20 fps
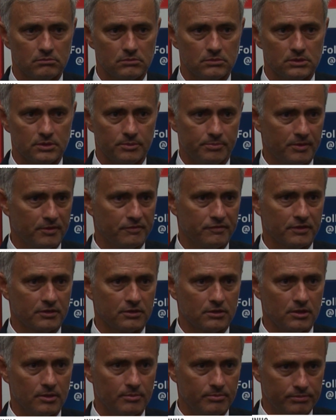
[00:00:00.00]
United ist
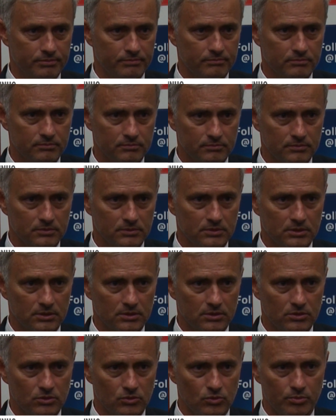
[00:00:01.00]
der perfekte Club,
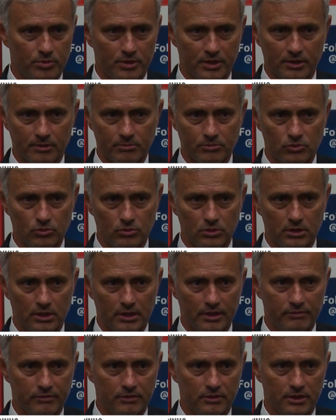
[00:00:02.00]
um Paul
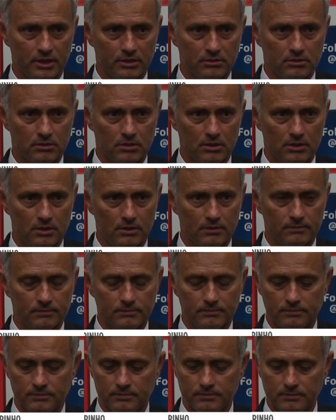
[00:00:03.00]
Pogba auf das Level zu
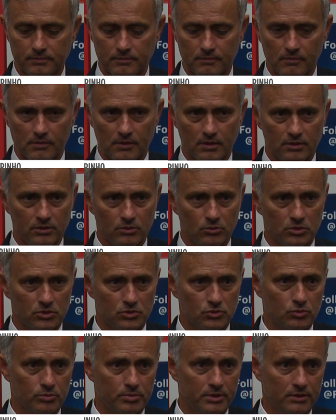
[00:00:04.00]
heben, das er
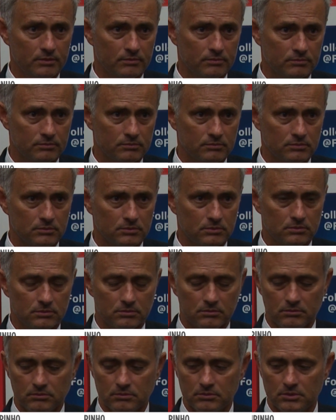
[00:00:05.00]
erreichen möchte.
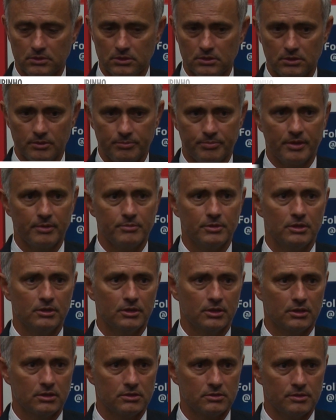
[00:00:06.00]
Die Premier
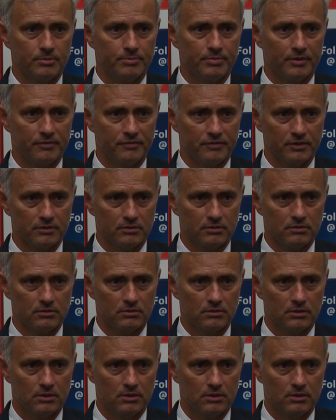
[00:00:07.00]
League ist der perfekte